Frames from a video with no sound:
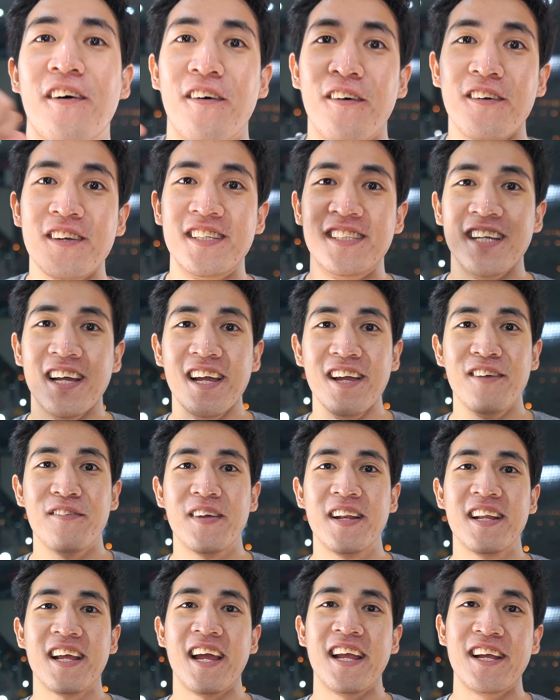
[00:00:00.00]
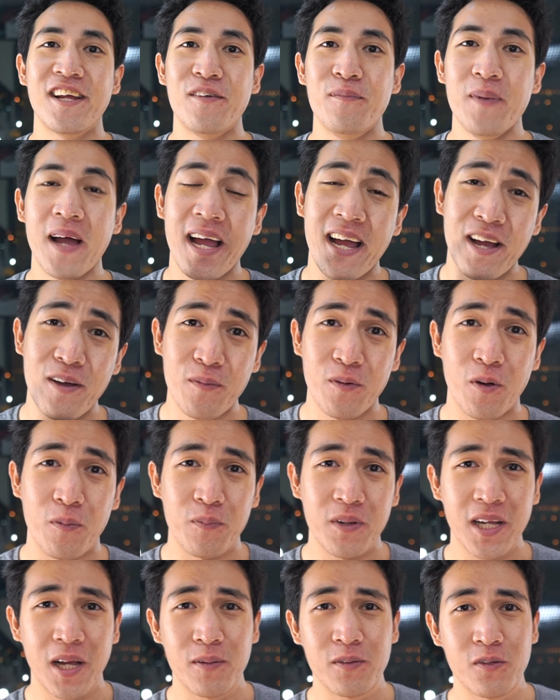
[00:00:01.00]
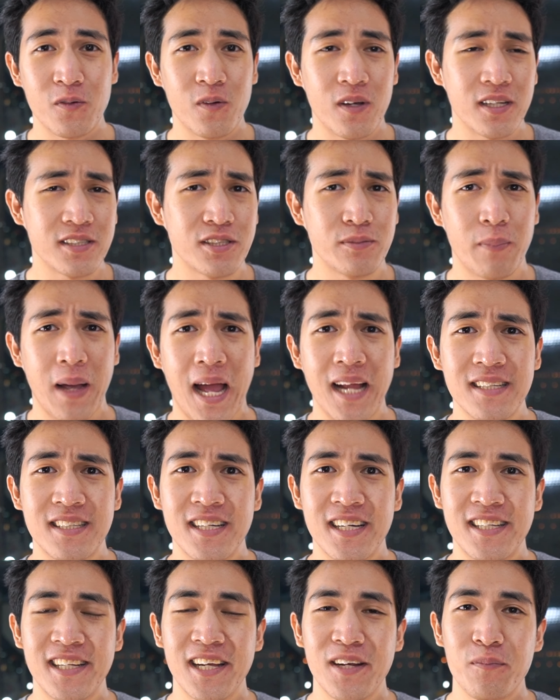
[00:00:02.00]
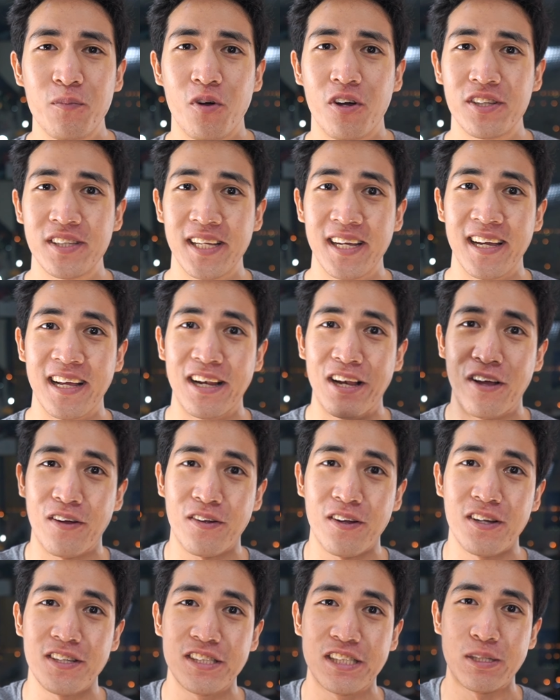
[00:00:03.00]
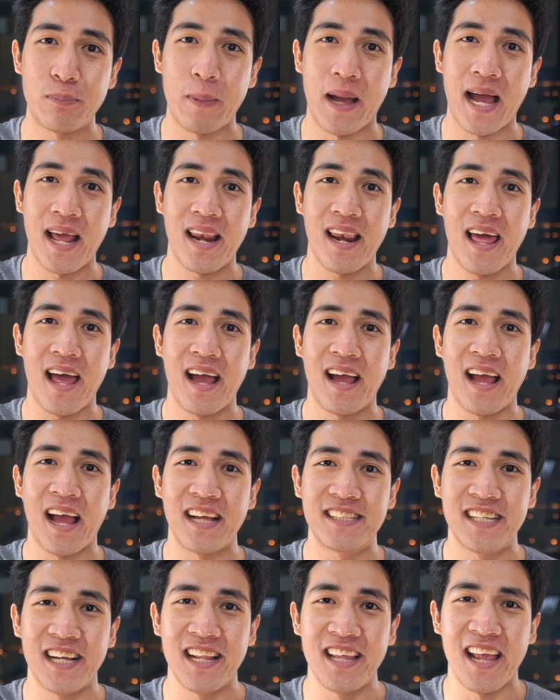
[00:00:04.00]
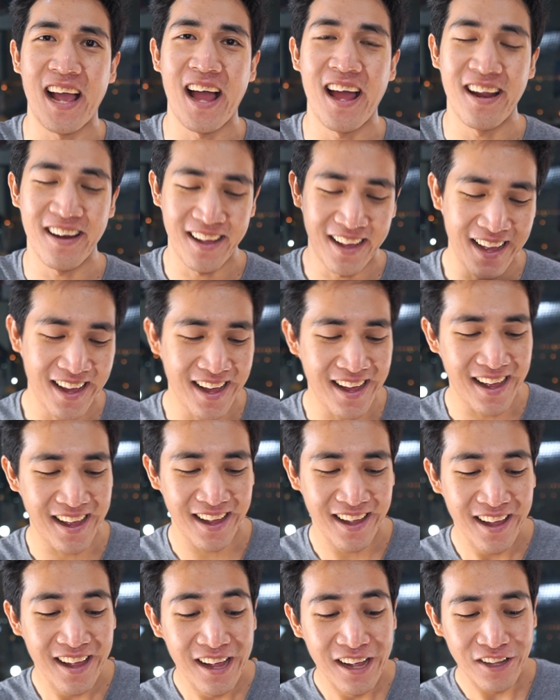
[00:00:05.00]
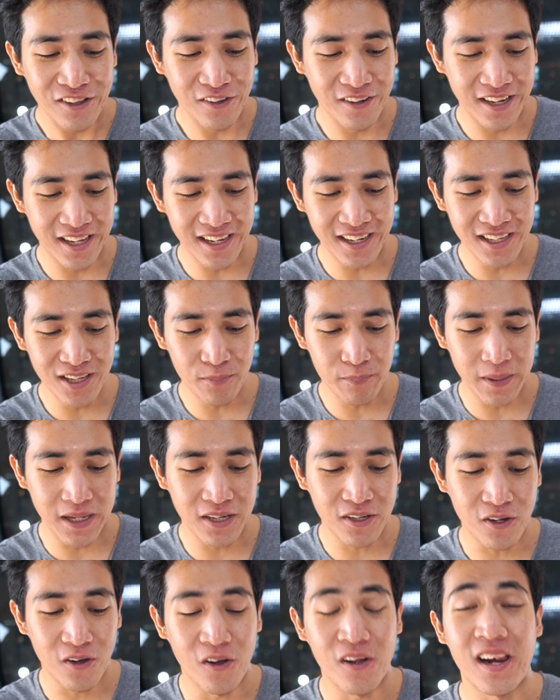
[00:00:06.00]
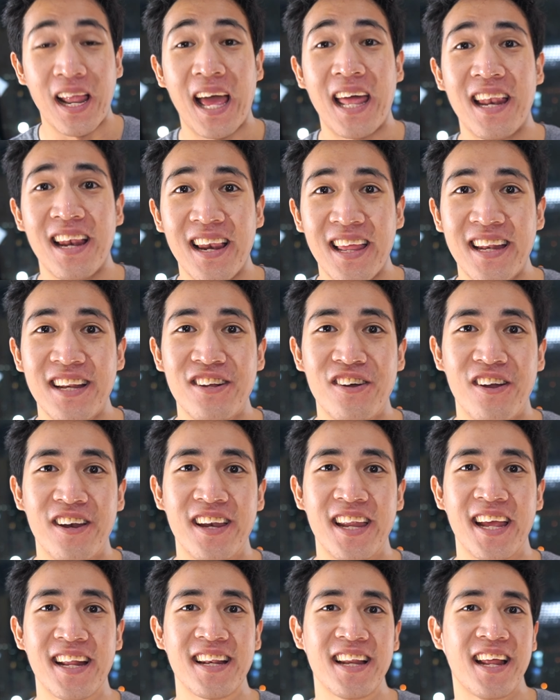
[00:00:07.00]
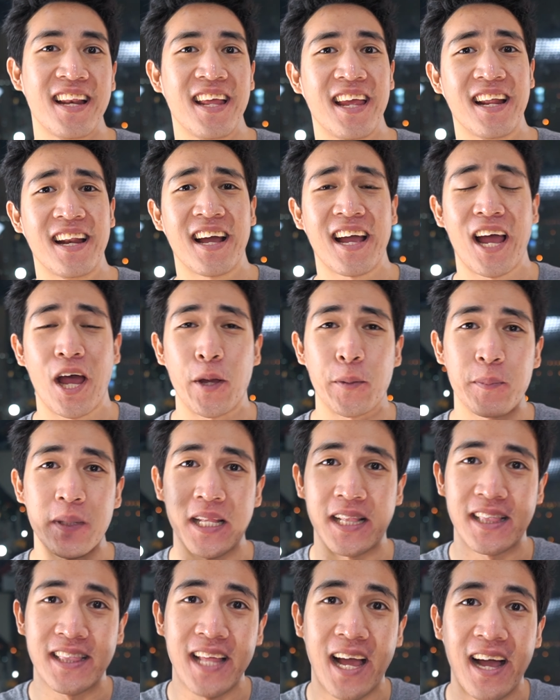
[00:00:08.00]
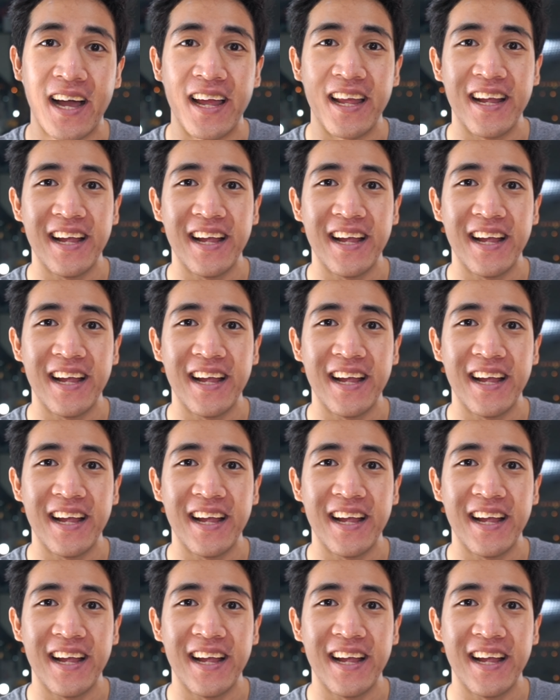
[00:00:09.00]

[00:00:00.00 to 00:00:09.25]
โอเคเป็นไงกันบ้างครับผมกับตัว Smart Curtain Motor แล้วก็ Smart รางอัจฉริยะนะตัวนี้ก็จะเป็นของร้าน Lin Connect นั่นเองนะครับติดตั้ง